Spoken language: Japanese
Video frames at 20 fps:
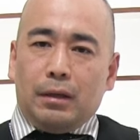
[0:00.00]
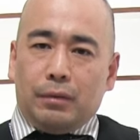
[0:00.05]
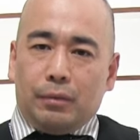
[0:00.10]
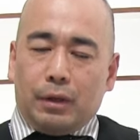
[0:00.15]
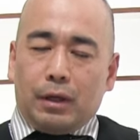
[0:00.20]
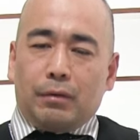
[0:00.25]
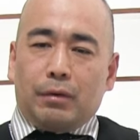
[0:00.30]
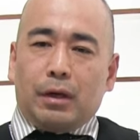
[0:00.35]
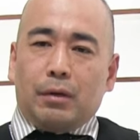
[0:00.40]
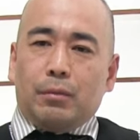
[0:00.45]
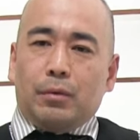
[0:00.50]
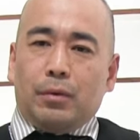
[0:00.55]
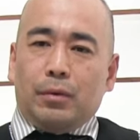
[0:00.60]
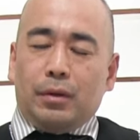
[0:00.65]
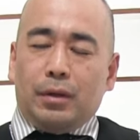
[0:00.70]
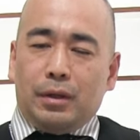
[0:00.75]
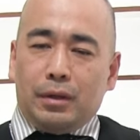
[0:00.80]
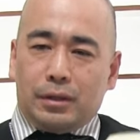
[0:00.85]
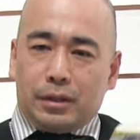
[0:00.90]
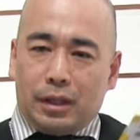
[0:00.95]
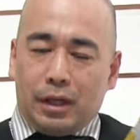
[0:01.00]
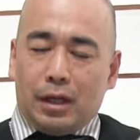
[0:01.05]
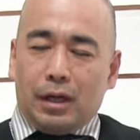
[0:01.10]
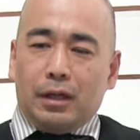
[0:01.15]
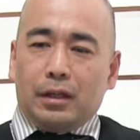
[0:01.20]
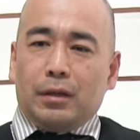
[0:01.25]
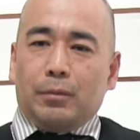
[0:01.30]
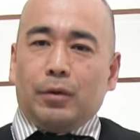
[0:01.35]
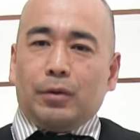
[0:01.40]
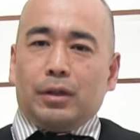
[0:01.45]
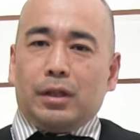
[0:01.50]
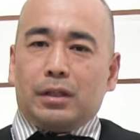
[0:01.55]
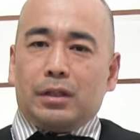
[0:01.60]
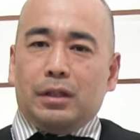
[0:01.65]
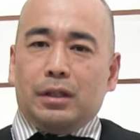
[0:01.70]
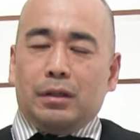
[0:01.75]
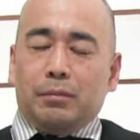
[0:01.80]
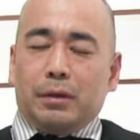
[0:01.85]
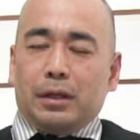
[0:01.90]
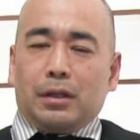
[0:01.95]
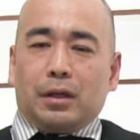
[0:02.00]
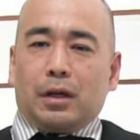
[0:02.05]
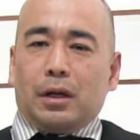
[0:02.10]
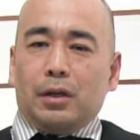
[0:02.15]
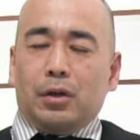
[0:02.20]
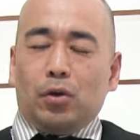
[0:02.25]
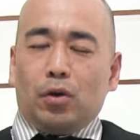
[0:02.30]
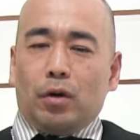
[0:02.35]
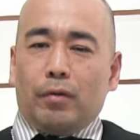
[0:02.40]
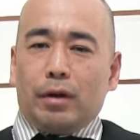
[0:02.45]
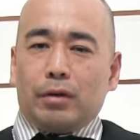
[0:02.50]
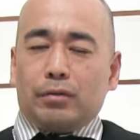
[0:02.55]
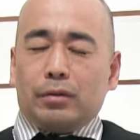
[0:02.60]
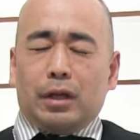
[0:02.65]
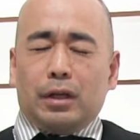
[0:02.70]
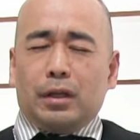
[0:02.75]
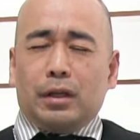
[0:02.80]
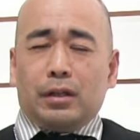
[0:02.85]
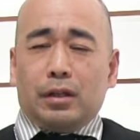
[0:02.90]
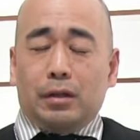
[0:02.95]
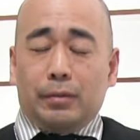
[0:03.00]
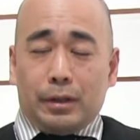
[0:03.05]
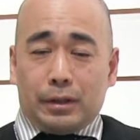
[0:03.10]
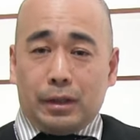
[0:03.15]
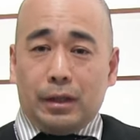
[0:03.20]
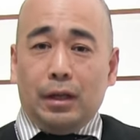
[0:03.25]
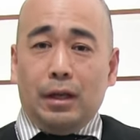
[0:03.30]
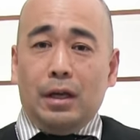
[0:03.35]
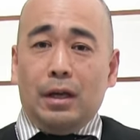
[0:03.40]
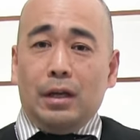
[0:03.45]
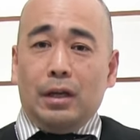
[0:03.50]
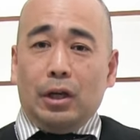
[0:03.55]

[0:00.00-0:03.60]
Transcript: 我々もしてやられたもんだし、まあだから日本が悪くないなんて言いません。